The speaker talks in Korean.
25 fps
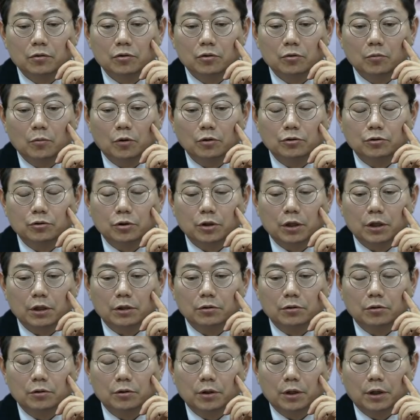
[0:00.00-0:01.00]
그럼
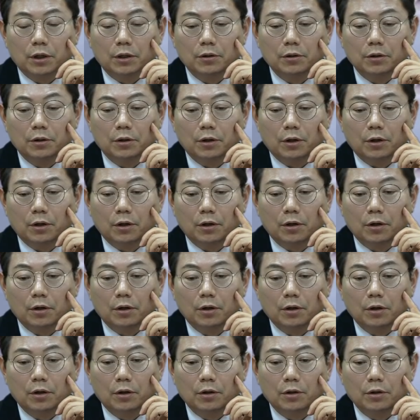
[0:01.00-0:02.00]
어쩌라는 건가요?
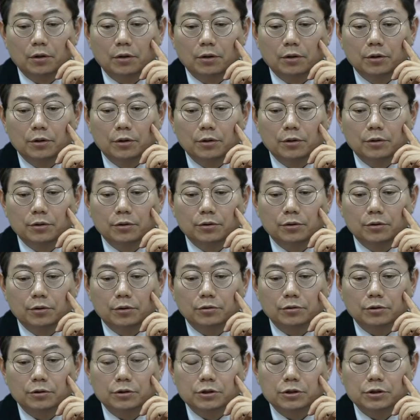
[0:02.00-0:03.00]

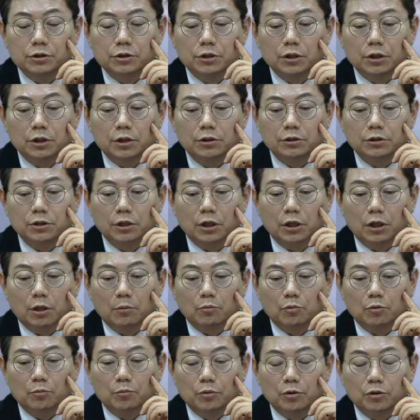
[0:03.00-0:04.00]
여기서 직진하는 차
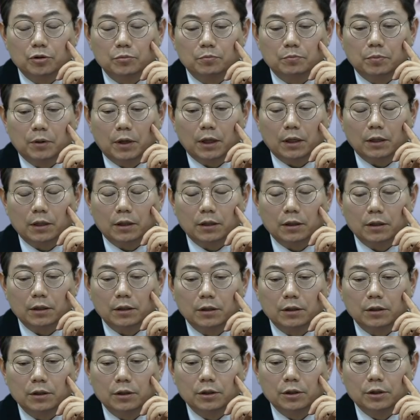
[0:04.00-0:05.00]
양복 표지판,
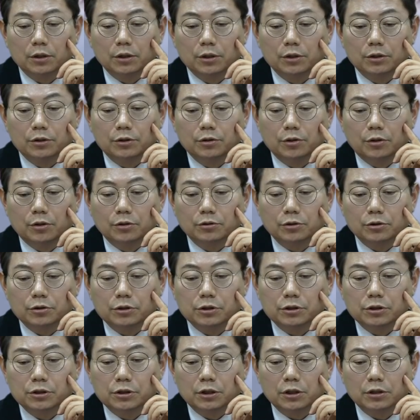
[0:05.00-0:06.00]
여기서
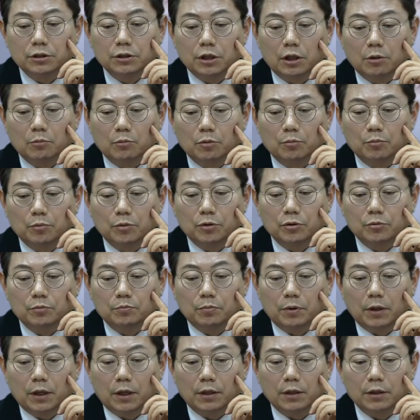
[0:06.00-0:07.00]
직진하는 차 양복
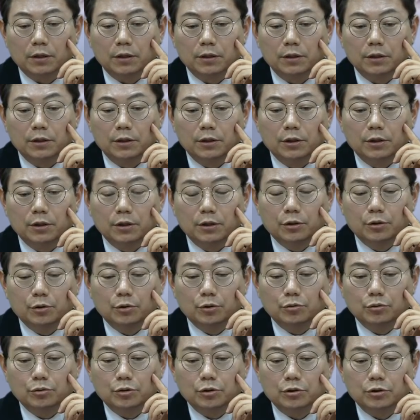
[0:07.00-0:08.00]
표지판,
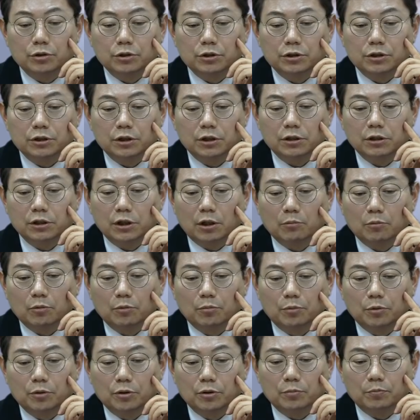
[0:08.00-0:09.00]
이쪽에서 직진하는 차
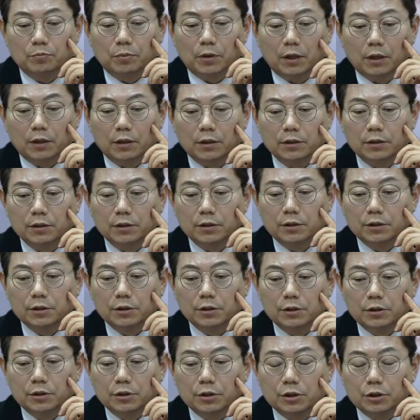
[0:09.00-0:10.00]
양복 표지판,
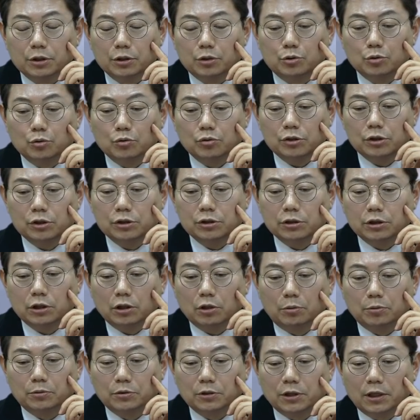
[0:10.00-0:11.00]
이쪽은
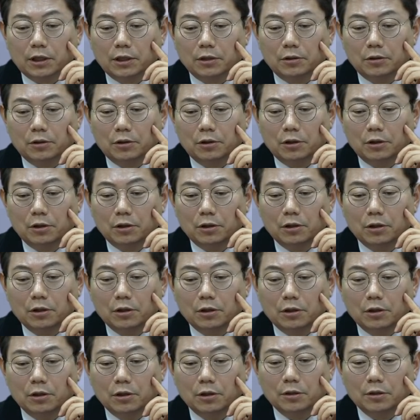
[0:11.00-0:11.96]
있을까요? 없을까요?